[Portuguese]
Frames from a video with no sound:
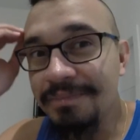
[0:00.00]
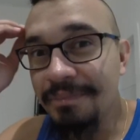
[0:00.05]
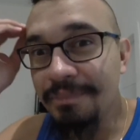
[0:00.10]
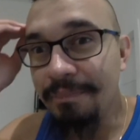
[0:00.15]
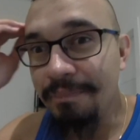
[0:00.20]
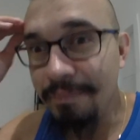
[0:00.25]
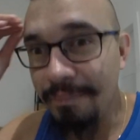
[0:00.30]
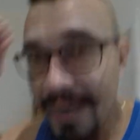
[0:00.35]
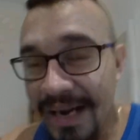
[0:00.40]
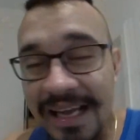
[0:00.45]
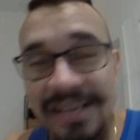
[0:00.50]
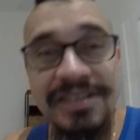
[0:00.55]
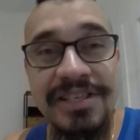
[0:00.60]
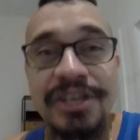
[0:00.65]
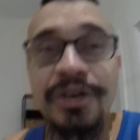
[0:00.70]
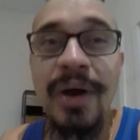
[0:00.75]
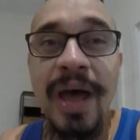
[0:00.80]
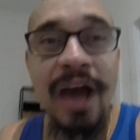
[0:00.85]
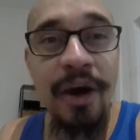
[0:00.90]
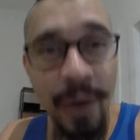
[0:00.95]

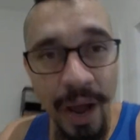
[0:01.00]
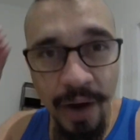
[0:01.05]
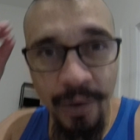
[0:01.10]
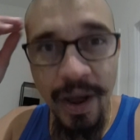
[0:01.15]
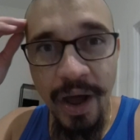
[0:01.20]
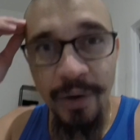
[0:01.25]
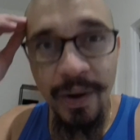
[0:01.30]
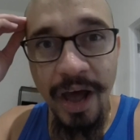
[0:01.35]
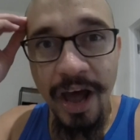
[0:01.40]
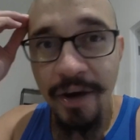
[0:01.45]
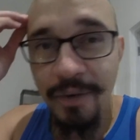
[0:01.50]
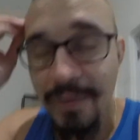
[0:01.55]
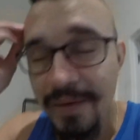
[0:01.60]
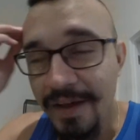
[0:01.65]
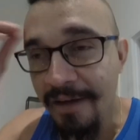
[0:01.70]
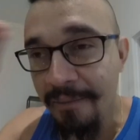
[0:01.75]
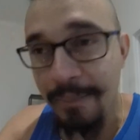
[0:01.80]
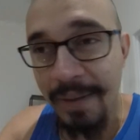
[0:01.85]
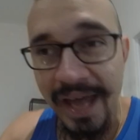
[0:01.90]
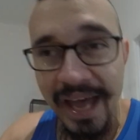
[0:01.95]
Brasil, réu, réu, réu, réu,
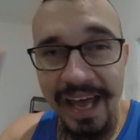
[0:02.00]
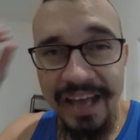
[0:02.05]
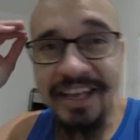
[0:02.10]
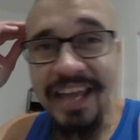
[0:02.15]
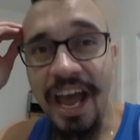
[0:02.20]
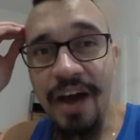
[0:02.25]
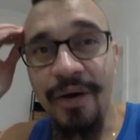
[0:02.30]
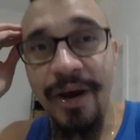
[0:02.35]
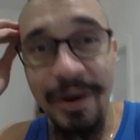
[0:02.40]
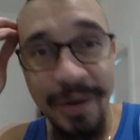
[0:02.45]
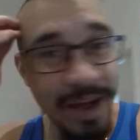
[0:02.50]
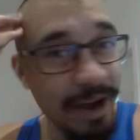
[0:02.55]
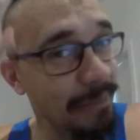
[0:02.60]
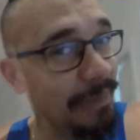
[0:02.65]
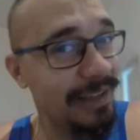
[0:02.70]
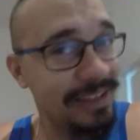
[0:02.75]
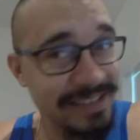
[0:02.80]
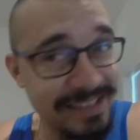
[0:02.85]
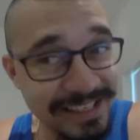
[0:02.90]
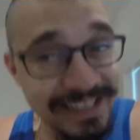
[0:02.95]
BR, réu, réu, réu,
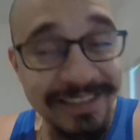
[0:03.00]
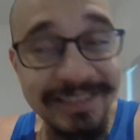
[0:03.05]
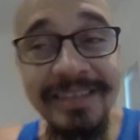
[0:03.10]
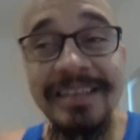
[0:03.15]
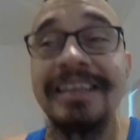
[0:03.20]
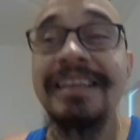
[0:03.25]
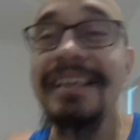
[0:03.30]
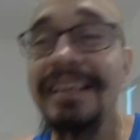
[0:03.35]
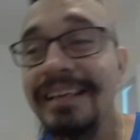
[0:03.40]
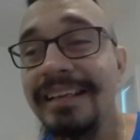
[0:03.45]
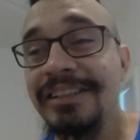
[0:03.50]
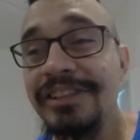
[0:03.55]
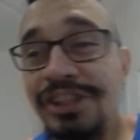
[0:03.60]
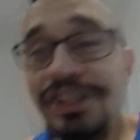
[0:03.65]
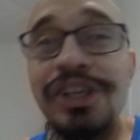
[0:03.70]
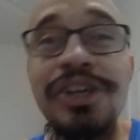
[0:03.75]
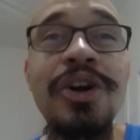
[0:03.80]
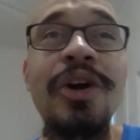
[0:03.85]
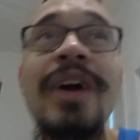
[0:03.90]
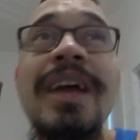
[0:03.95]
melhor dizendo,
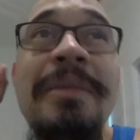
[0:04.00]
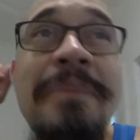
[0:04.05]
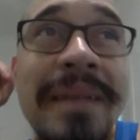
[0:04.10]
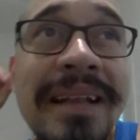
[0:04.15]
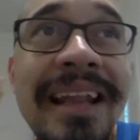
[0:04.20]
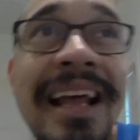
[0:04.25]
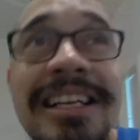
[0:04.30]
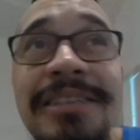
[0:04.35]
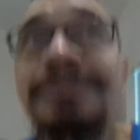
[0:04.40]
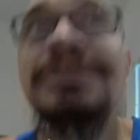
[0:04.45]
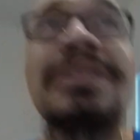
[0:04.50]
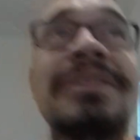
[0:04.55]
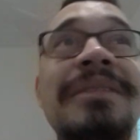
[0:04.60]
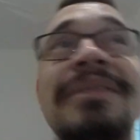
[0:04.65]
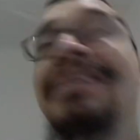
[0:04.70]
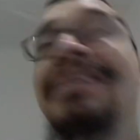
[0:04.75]
tirou em milésimo.